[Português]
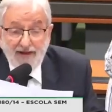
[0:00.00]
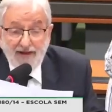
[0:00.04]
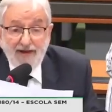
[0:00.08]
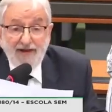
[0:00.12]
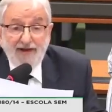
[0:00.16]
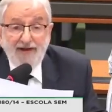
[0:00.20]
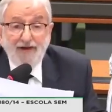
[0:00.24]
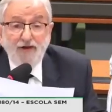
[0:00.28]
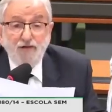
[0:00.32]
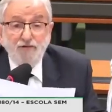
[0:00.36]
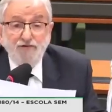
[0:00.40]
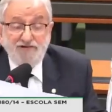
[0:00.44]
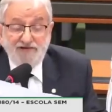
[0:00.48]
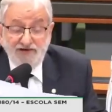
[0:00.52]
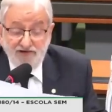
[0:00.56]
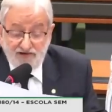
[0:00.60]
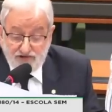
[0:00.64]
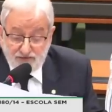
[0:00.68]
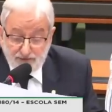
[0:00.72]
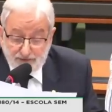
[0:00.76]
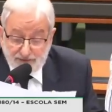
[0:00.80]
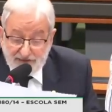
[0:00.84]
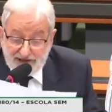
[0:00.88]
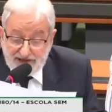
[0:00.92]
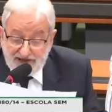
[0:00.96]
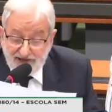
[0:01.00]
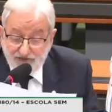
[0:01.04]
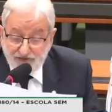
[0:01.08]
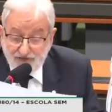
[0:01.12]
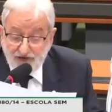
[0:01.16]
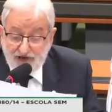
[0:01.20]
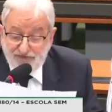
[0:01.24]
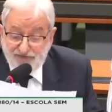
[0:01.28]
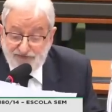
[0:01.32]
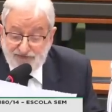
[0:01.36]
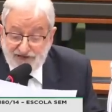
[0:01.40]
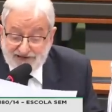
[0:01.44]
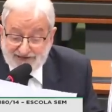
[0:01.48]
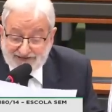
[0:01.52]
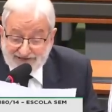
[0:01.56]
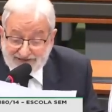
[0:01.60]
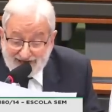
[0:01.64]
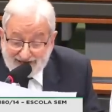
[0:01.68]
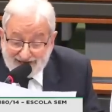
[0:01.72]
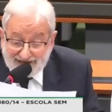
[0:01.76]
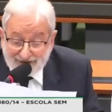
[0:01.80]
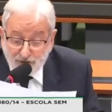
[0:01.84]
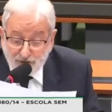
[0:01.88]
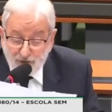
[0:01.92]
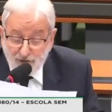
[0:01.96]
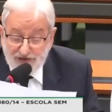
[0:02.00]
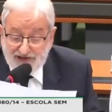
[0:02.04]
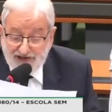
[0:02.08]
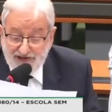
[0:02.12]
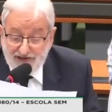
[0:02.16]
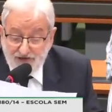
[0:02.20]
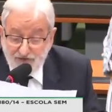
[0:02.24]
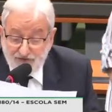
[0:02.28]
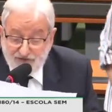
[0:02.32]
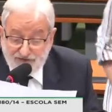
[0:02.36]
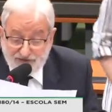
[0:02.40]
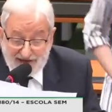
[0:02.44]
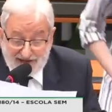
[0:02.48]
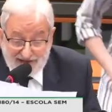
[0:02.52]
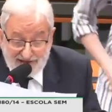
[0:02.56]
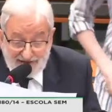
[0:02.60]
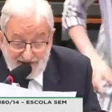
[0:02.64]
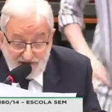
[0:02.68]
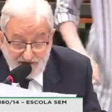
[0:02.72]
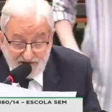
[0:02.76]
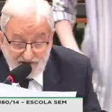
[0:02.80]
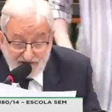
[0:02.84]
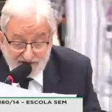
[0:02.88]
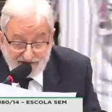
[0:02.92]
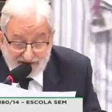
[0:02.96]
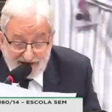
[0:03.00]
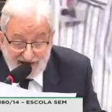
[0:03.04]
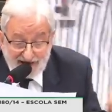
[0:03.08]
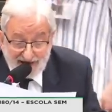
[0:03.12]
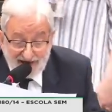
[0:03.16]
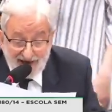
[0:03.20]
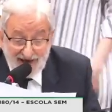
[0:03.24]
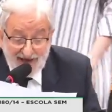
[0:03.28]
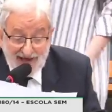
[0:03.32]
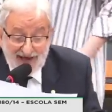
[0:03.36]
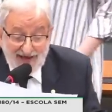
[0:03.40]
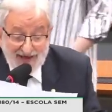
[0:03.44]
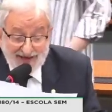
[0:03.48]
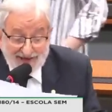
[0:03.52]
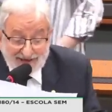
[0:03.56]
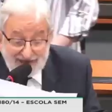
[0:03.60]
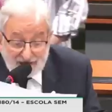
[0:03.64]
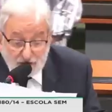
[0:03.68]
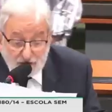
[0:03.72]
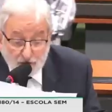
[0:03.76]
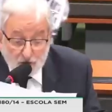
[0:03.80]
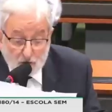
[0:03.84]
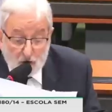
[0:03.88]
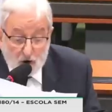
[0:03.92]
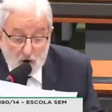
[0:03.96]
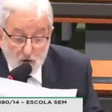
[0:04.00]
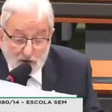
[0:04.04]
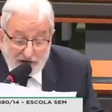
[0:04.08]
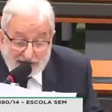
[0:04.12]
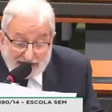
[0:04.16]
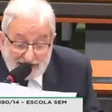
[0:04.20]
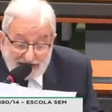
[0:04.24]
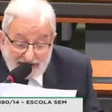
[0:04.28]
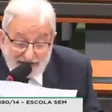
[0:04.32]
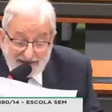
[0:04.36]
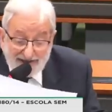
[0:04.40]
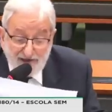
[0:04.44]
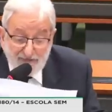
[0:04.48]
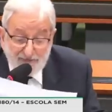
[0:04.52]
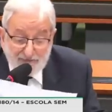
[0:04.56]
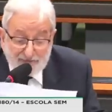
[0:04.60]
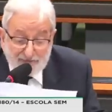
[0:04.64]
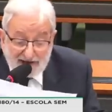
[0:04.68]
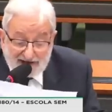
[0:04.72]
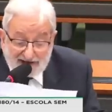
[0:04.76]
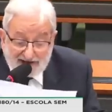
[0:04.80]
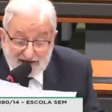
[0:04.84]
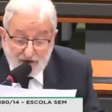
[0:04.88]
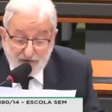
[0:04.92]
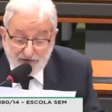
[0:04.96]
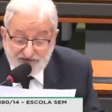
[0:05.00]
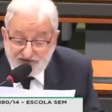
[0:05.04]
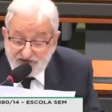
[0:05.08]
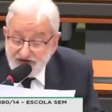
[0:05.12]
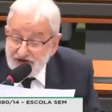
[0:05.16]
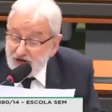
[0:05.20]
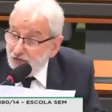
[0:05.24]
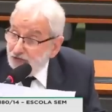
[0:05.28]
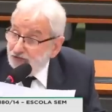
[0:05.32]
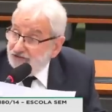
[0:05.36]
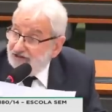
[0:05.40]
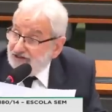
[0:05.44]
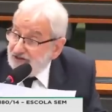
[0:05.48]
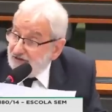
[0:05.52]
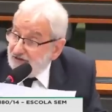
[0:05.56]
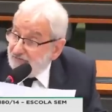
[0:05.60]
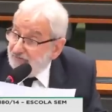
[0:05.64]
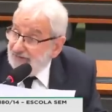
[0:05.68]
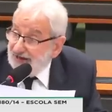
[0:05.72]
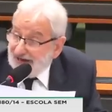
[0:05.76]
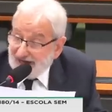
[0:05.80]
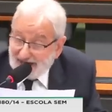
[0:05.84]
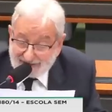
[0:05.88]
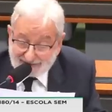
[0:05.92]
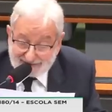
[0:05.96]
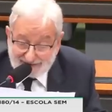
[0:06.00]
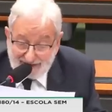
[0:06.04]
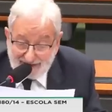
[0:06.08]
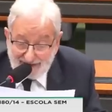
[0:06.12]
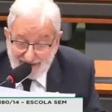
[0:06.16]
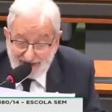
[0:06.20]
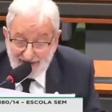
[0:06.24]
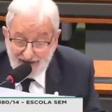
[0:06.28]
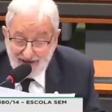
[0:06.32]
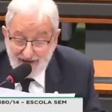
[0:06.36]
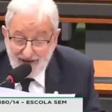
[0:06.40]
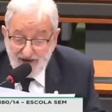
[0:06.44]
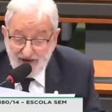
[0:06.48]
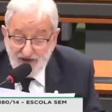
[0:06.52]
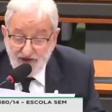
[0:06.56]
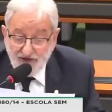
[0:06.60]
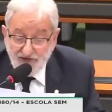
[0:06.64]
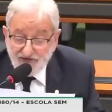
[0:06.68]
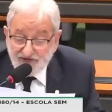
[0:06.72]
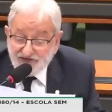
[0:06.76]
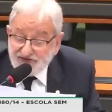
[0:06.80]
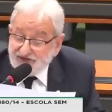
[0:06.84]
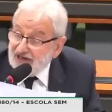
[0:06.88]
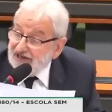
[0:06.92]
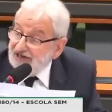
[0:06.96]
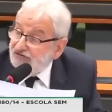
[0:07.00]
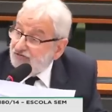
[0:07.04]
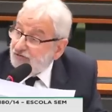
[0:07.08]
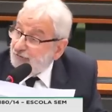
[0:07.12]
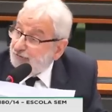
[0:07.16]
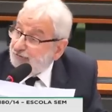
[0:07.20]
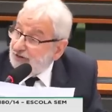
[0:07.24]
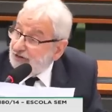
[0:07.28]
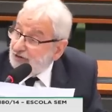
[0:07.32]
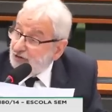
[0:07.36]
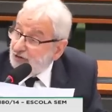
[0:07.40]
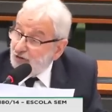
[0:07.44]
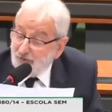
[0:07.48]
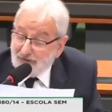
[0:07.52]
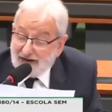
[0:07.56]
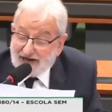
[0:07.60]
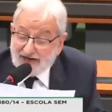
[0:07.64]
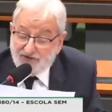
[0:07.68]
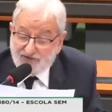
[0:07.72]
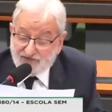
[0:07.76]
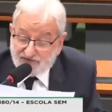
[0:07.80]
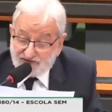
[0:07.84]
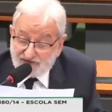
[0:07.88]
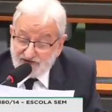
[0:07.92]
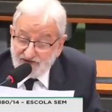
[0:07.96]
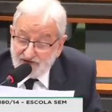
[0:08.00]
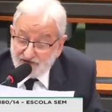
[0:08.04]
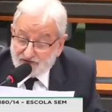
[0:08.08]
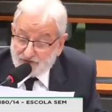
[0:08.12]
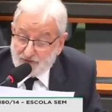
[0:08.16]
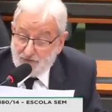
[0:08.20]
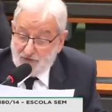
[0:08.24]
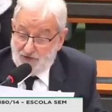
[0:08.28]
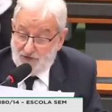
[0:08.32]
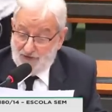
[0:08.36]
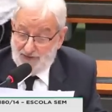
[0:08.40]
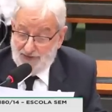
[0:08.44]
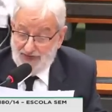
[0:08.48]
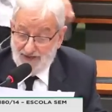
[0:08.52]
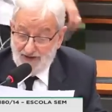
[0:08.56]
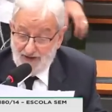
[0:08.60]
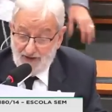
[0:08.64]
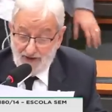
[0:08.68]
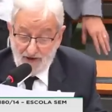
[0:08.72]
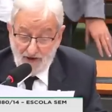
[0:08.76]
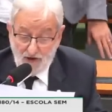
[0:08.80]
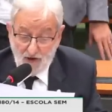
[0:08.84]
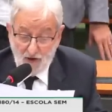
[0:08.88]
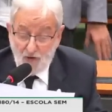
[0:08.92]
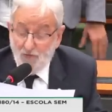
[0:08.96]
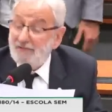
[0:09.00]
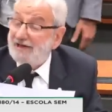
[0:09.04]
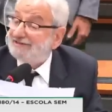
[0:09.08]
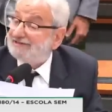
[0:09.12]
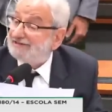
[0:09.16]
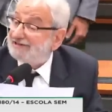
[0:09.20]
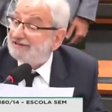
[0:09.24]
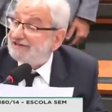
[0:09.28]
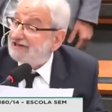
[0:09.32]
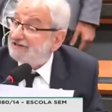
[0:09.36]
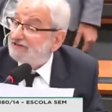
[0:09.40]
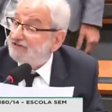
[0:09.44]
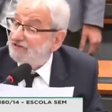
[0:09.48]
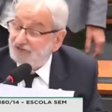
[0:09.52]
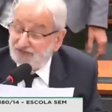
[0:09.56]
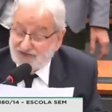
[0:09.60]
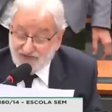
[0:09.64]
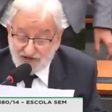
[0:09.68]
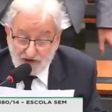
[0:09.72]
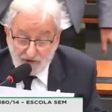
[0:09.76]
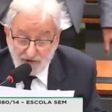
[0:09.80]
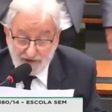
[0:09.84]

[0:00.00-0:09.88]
é o desprezo afetado e triunfalista que qualquer liberalzinho de merda sente pelo marxismo. Uma tradição